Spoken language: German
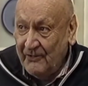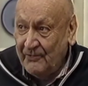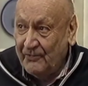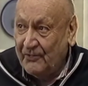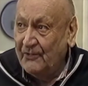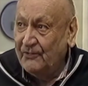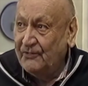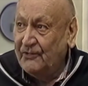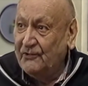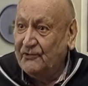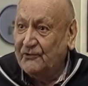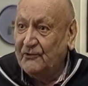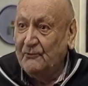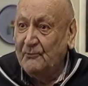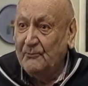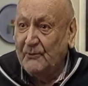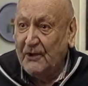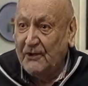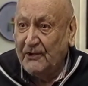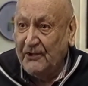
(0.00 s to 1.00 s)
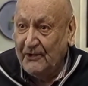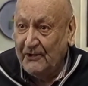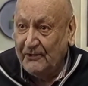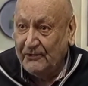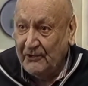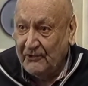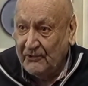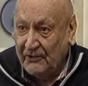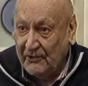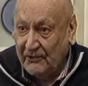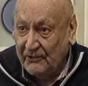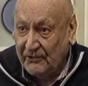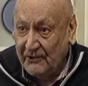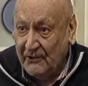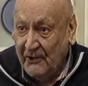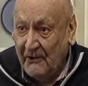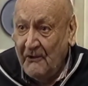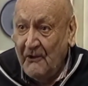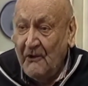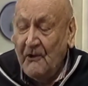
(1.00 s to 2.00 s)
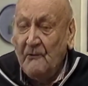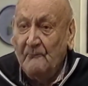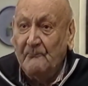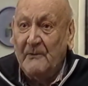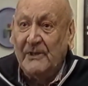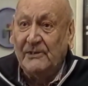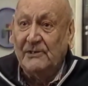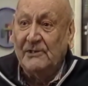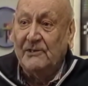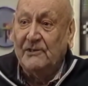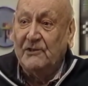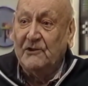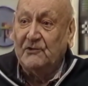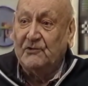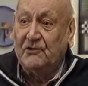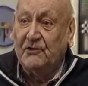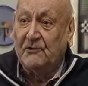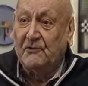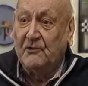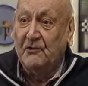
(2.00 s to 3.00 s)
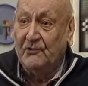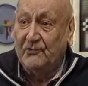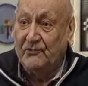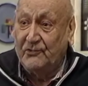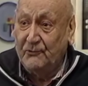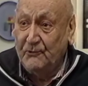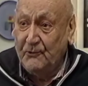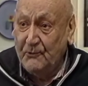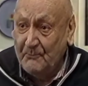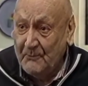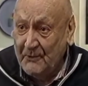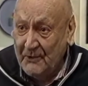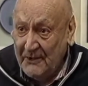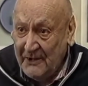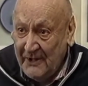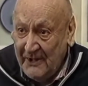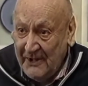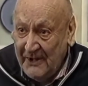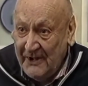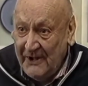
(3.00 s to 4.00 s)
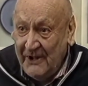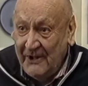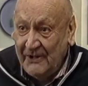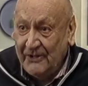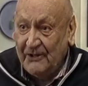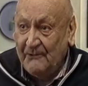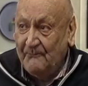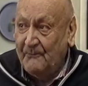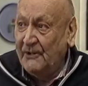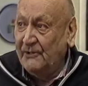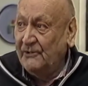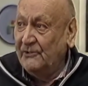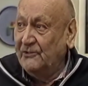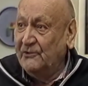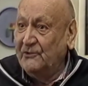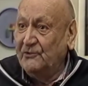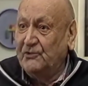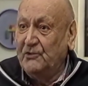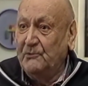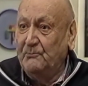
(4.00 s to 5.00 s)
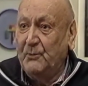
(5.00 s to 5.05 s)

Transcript: Sonst ist ja umgekehrt, also da wandeln sich die Kostüme, da wandeln sich die